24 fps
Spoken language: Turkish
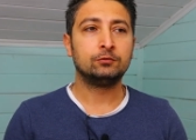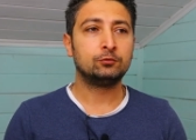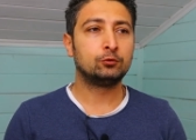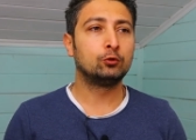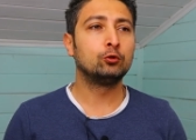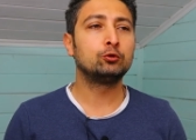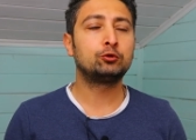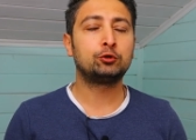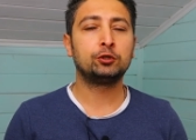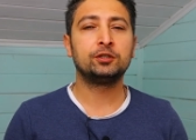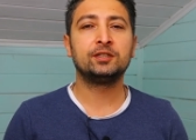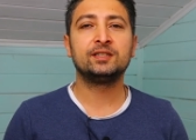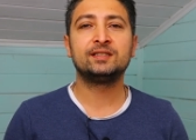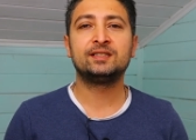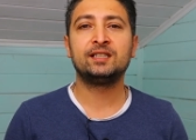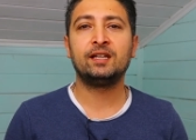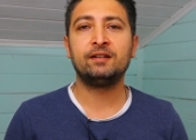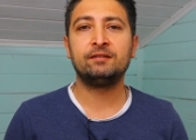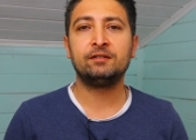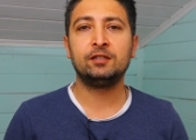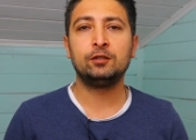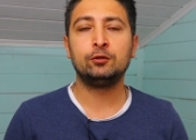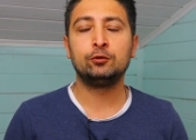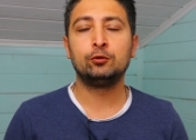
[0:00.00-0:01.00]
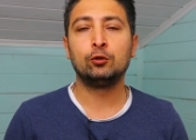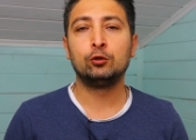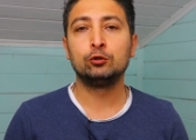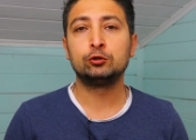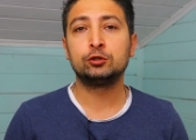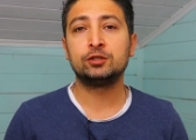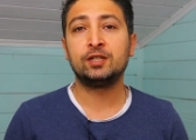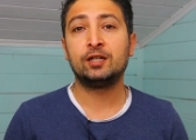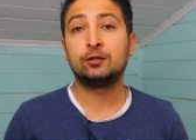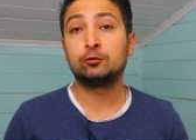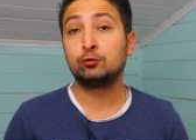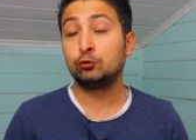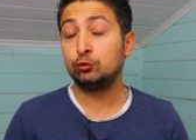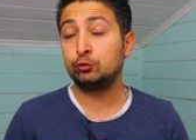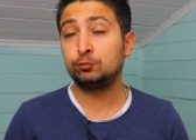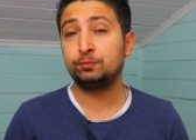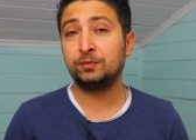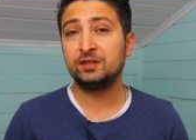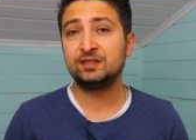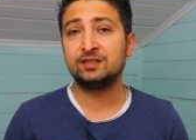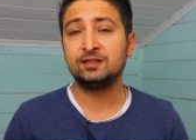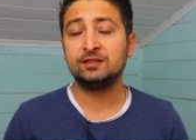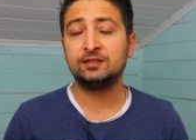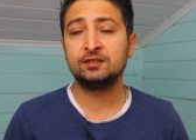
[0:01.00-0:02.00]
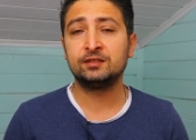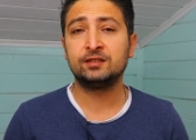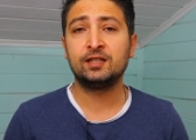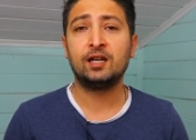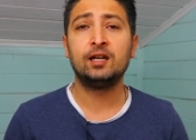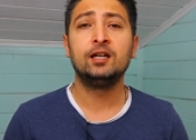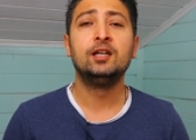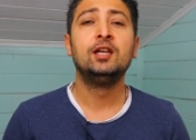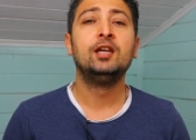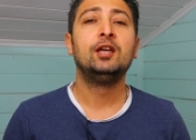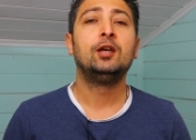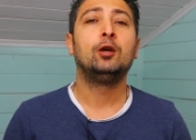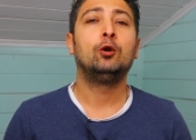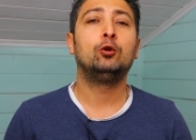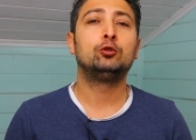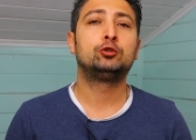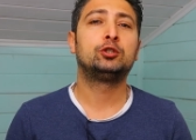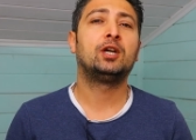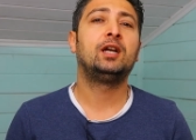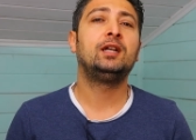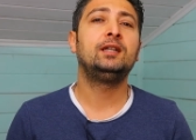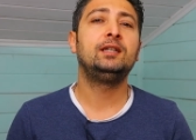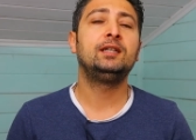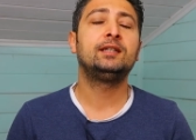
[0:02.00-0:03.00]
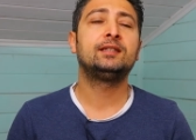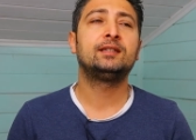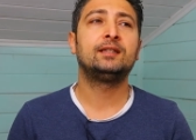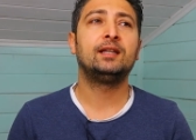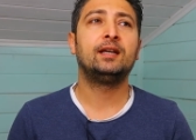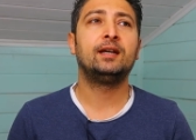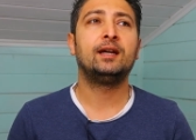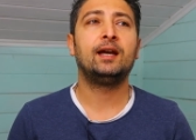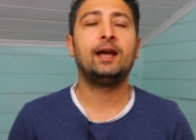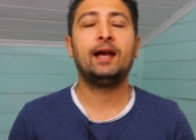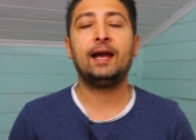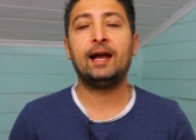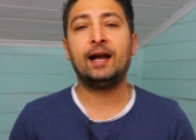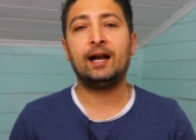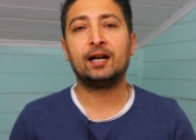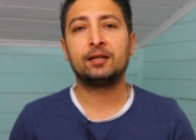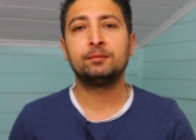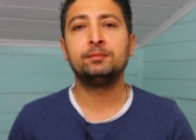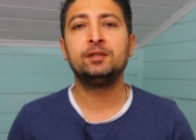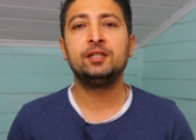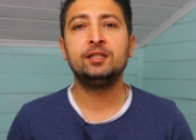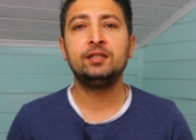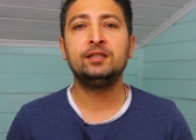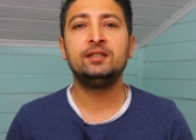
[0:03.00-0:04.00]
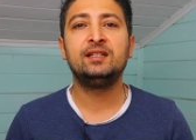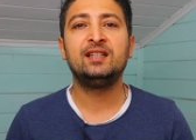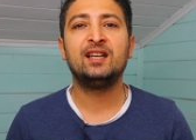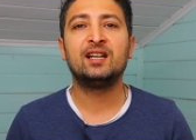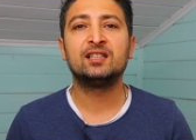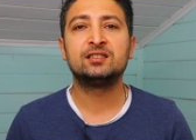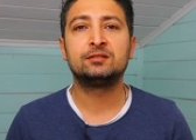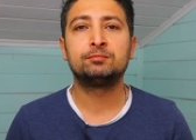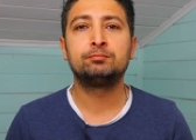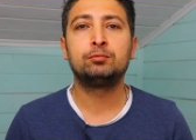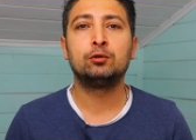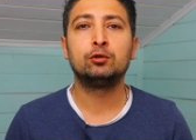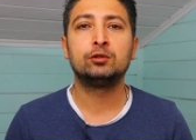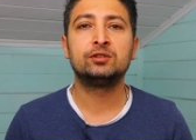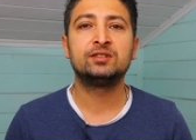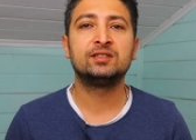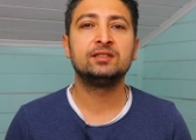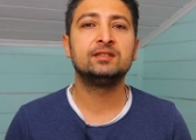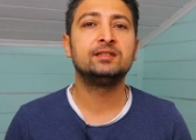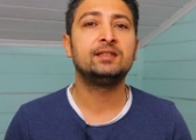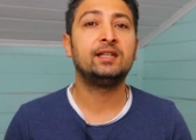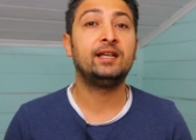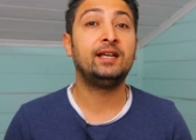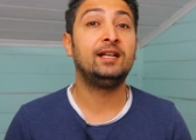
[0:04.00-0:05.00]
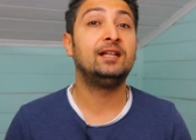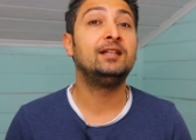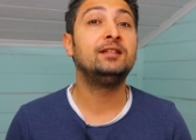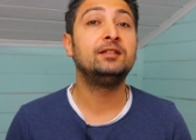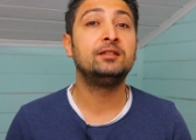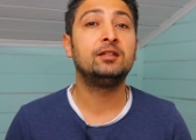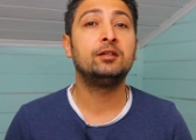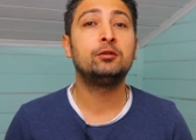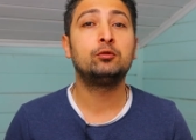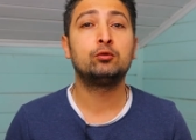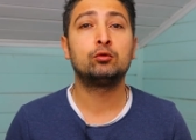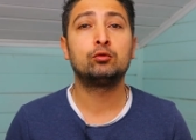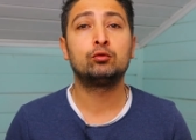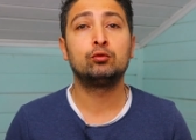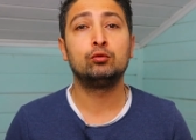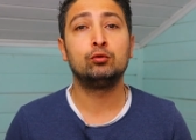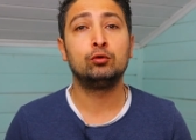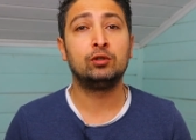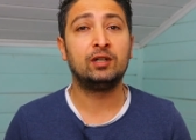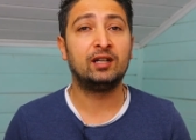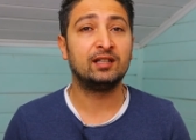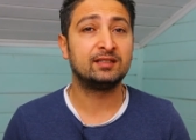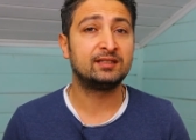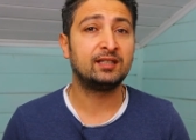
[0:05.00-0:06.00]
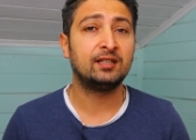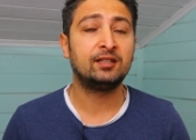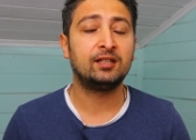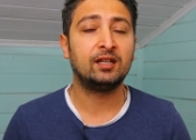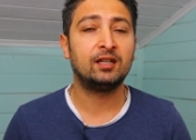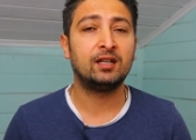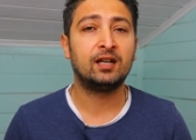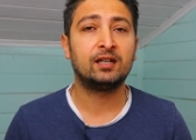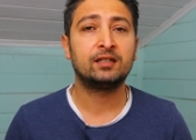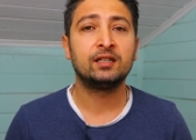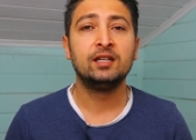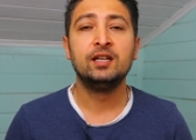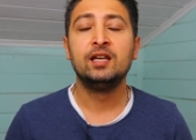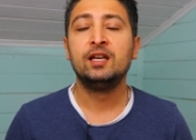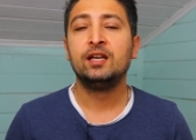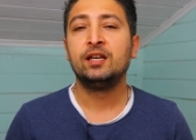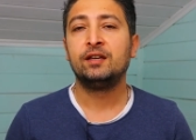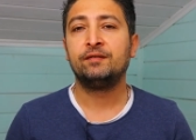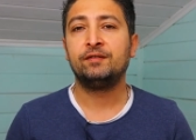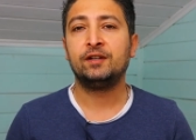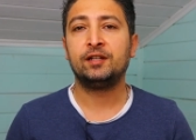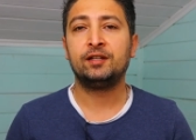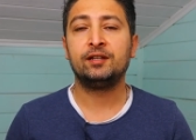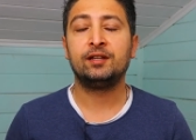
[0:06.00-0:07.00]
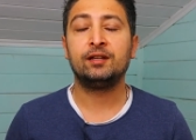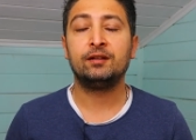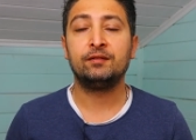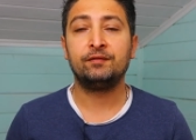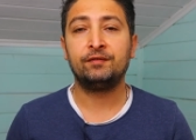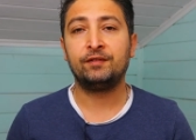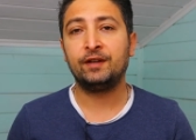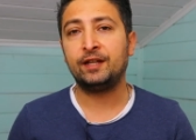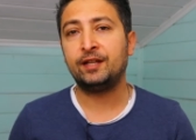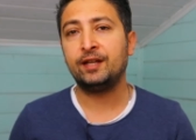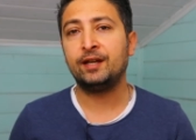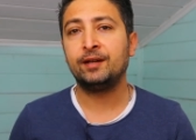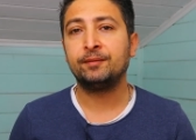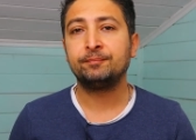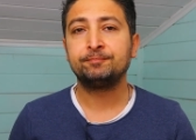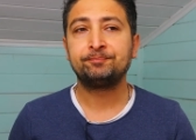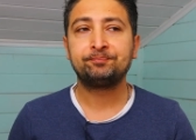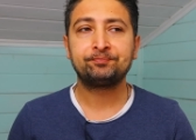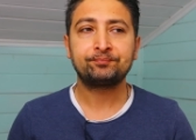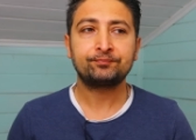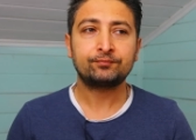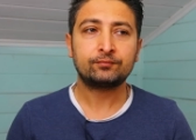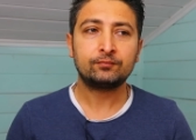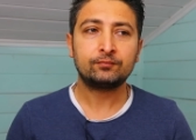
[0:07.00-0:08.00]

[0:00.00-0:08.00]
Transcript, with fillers: Rusya'da sevgili dostlar Rus basınında özellikle Ermeni diasporasının elinde tuttuğu gazeteler ve de, ve de